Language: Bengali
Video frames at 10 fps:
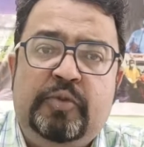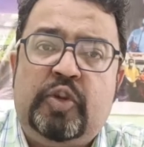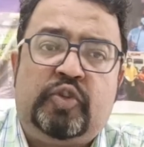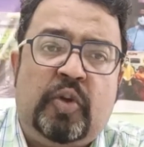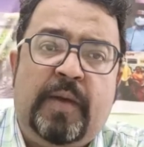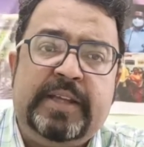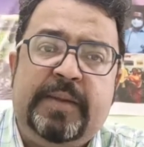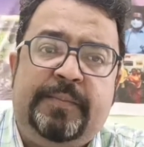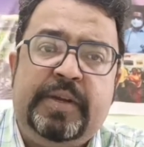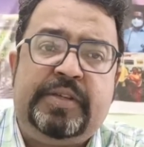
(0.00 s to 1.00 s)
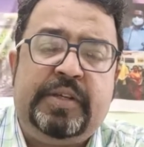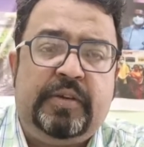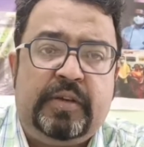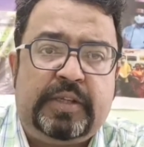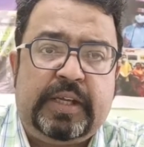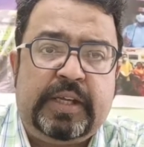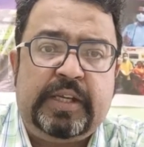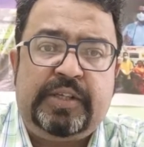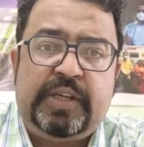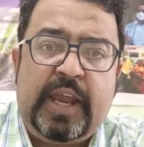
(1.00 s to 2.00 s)
পুজোর সময় যে বৃষ্টি হয়েছে
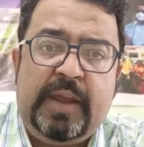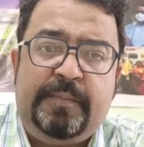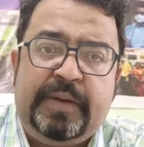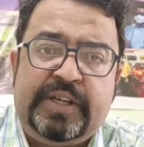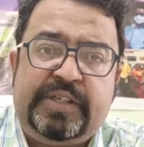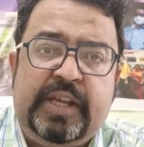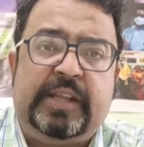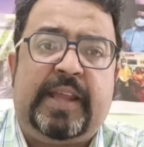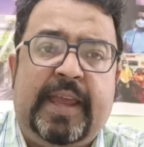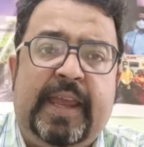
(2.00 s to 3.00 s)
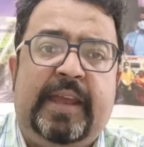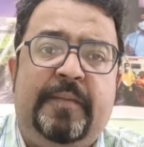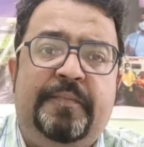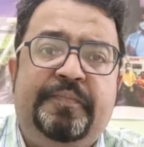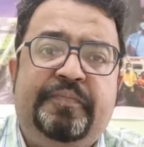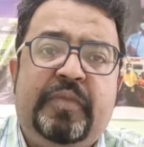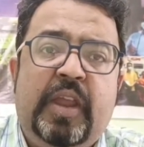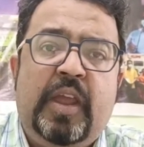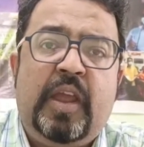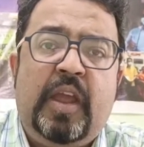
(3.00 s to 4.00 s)
সেই বৃষ্টি থেকে
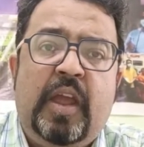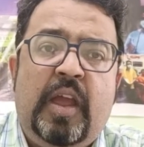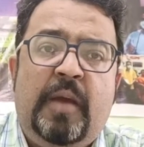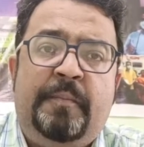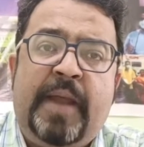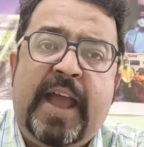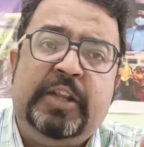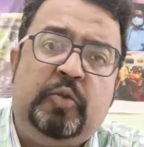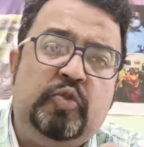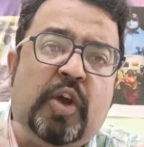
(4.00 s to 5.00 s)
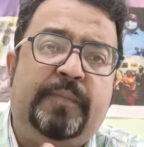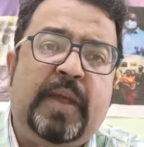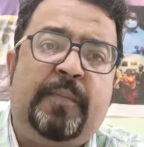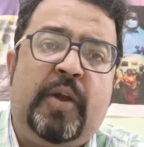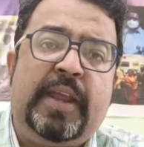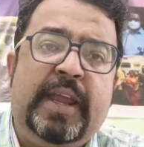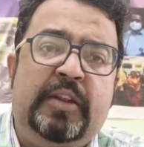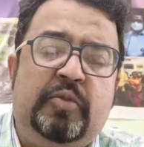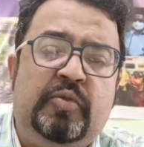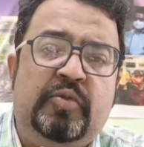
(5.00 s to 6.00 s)
প্রায় দু সপ্তাহ পরে
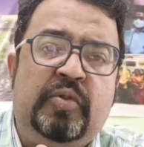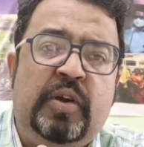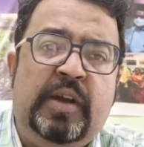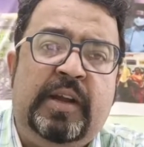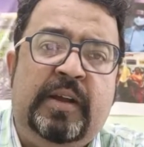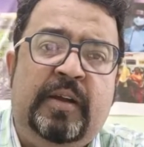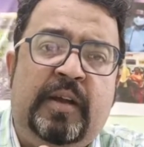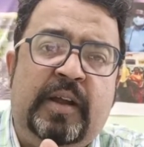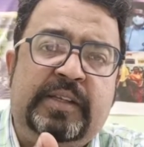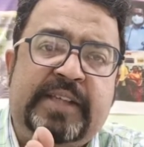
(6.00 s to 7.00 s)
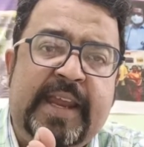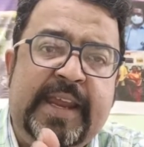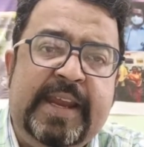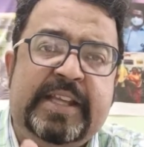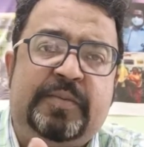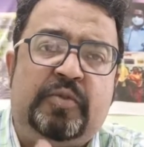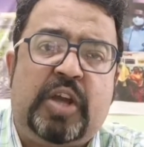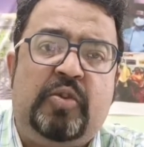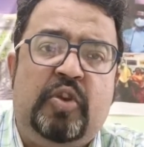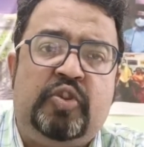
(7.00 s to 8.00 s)
কিন্তু সেই ইডিস
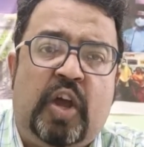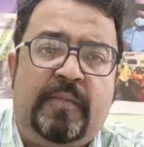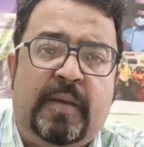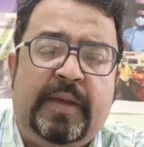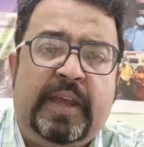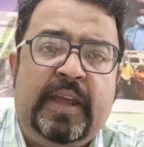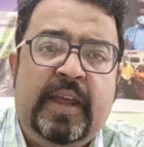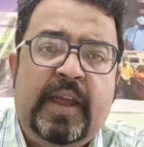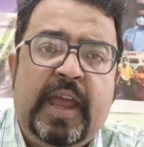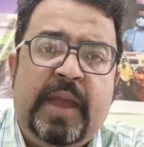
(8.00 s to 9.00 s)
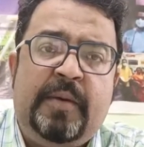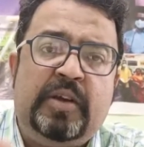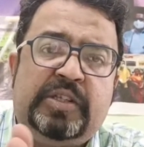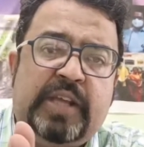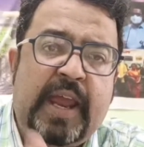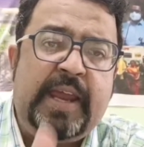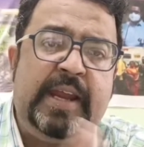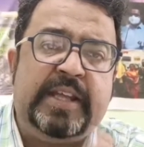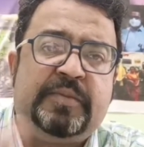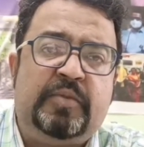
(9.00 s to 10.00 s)
মশাগুলো জন্মাবে এবং সেই
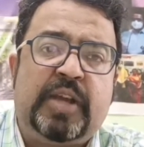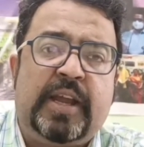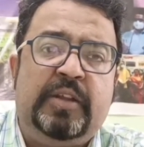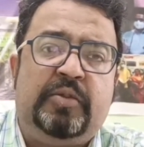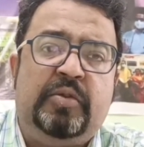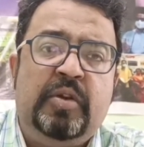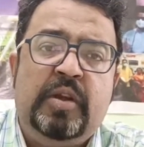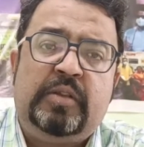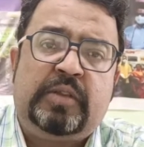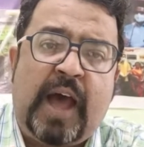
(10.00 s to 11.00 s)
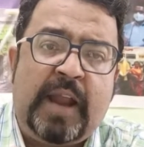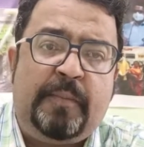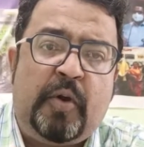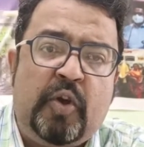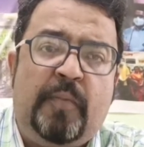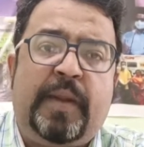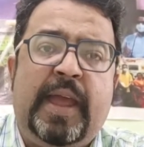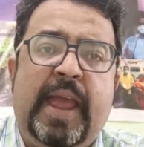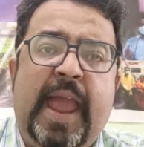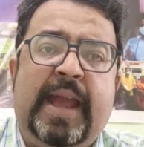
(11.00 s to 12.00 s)
ইডিস মশা কিন্তু তারপরেও
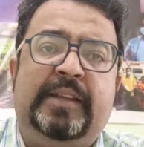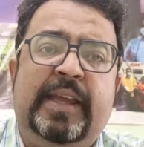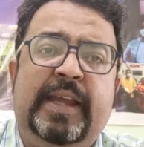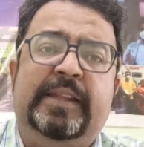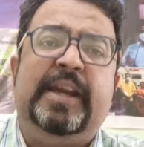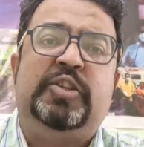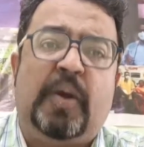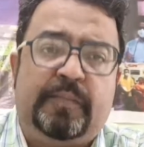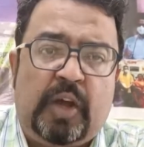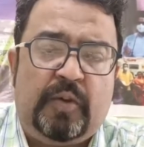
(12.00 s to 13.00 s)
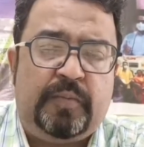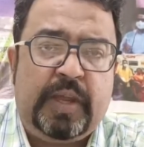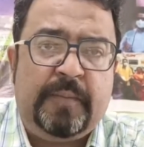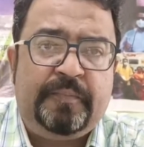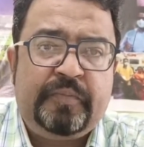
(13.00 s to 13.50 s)
প্রায় এক থেকে দেড় সপ্তাহ অবধি